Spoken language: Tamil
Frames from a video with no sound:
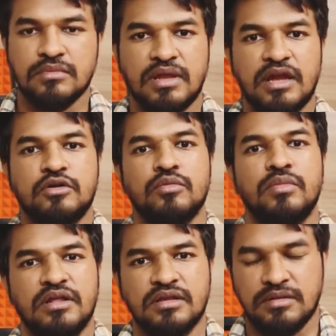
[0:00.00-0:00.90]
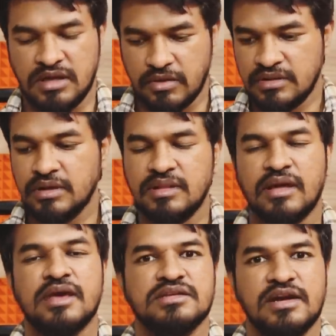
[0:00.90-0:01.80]
டிரெக்டும் பண்ணுது நீங்கள் வந்து இந்த
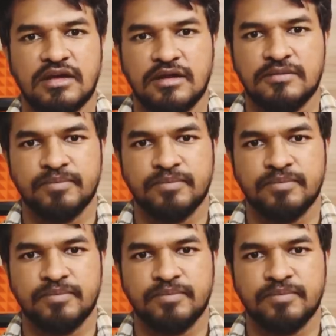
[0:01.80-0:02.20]
கேஸ் எடுங்க